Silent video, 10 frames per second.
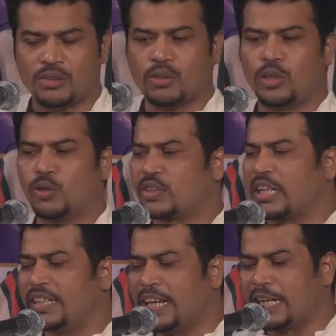ওই লোকটা
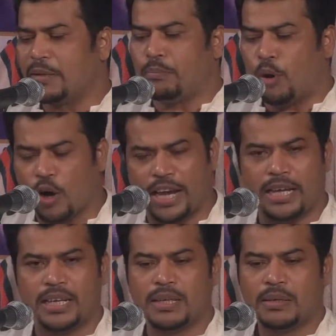দেখে ভয়ে
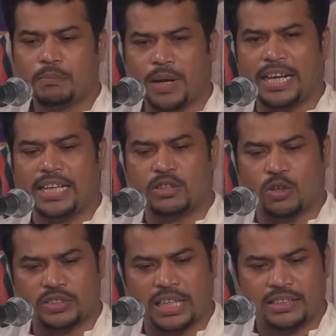পালিয়ে
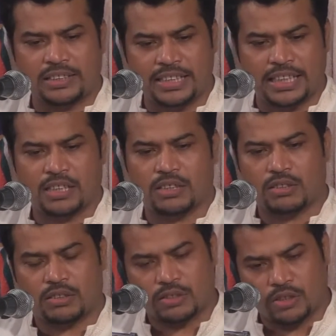দরজা দিয়ে
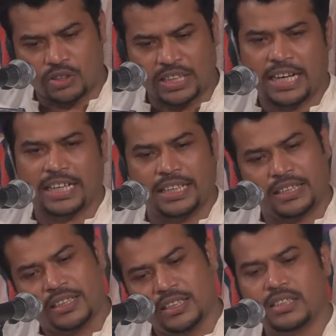দরজা আটকিয়ে
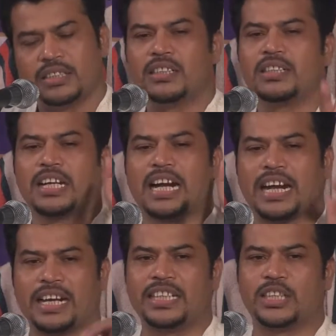সে
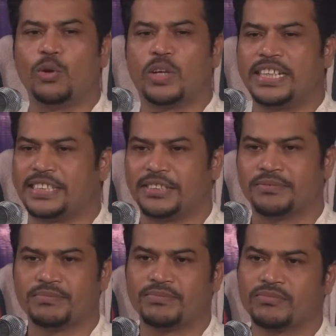খাটের নিচে লুকিয়েছে
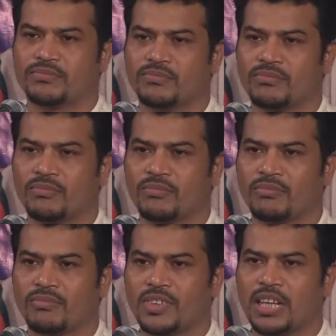
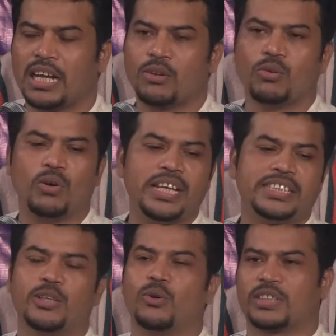আর ওই
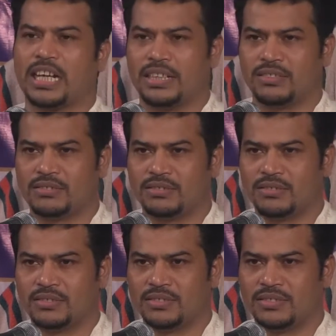যে লোকটা
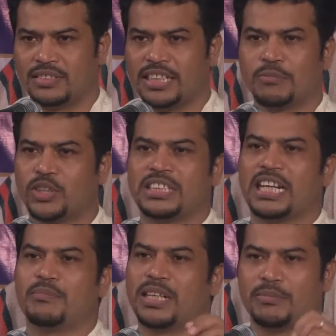ঠিকমতো
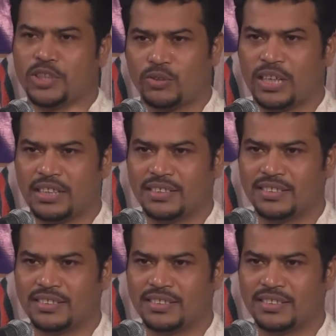সালাম টালাম দিত না